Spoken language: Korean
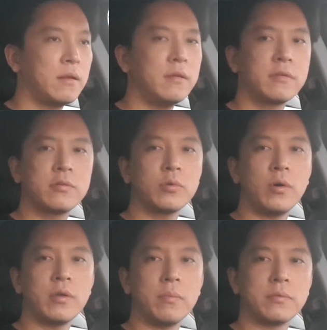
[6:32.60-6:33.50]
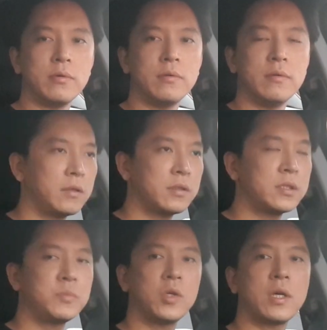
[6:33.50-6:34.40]
리스크도 거의 없고
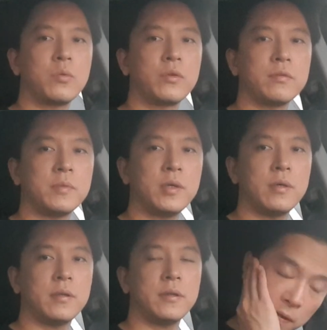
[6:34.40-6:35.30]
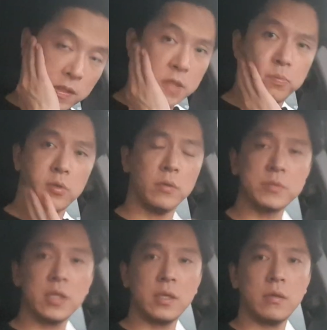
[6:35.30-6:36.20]
10년 갖고 있으면 10% 아,
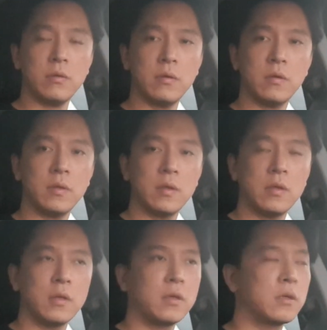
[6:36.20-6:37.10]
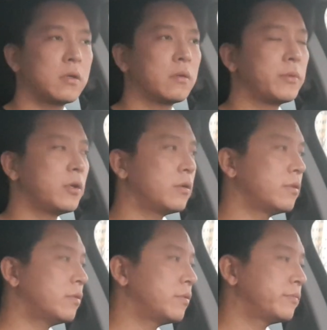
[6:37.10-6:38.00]
넘잖아요.
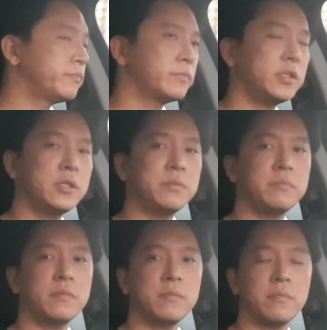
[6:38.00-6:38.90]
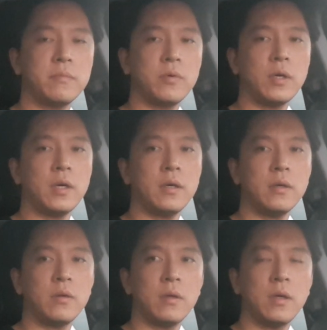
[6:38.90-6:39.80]
그러면 20 뭐야
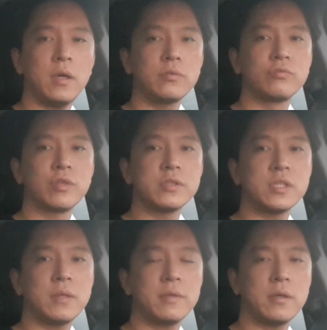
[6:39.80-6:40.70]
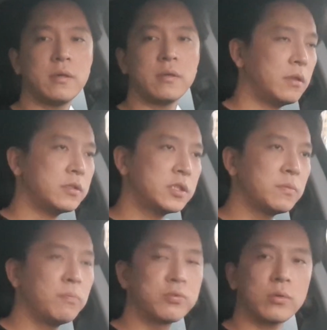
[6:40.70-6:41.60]
한 6년 지나면
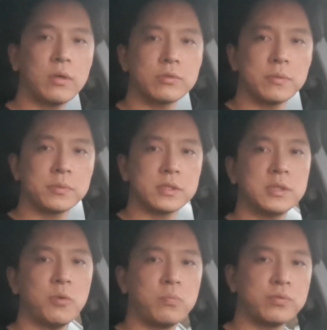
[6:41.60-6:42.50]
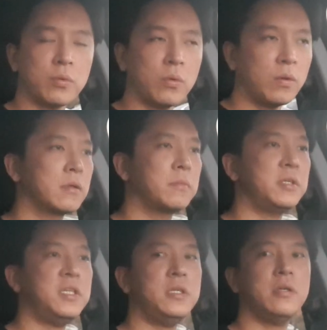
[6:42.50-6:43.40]
15%라고 쳐보시죠. 15%.
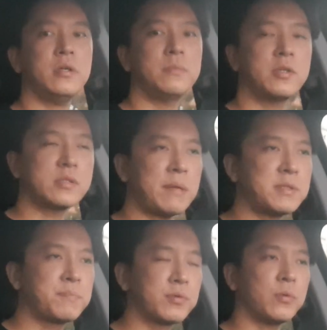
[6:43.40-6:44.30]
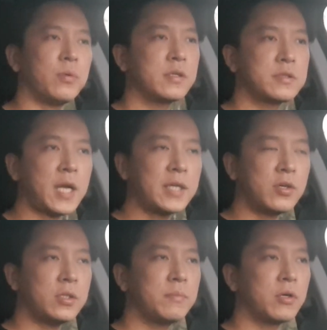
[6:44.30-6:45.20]
그러면 2년이면 30%,
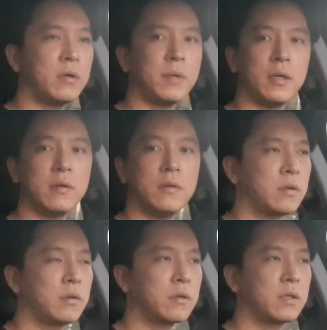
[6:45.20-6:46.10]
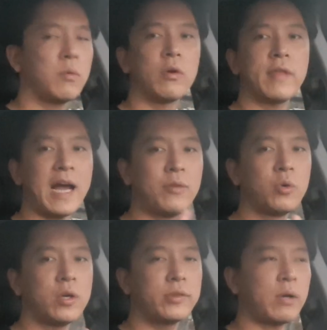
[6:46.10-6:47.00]
4년이면 얼마예요? 그냥 월세 안
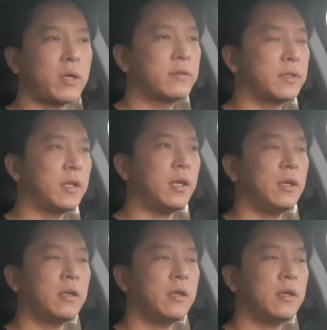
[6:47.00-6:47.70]
올렸다고 했을 때.